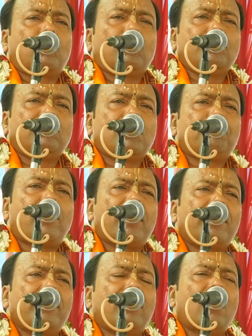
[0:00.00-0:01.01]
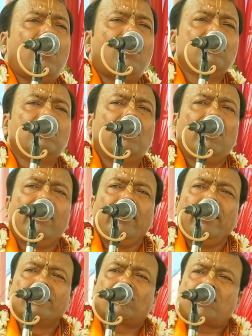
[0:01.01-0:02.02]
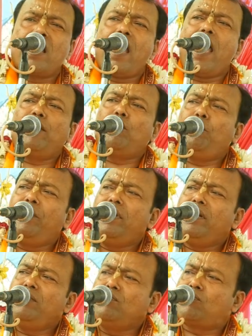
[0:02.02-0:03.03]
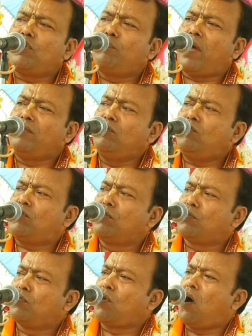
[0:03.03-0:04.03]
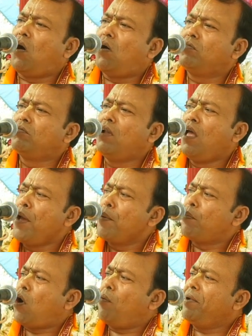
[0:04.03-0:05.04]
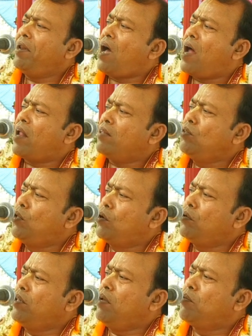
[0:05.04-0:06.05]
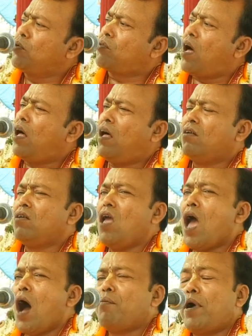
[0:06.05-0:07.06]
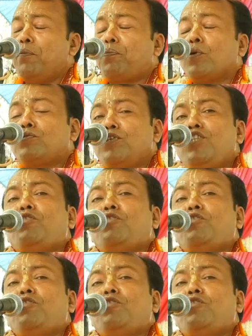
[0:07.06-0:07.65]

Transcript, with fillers: করিতে পারে না সেহেন বিরিঞ্চি বাঞ্ছিত ধন ভবের আরাধ্য দেবতা আমার পতীত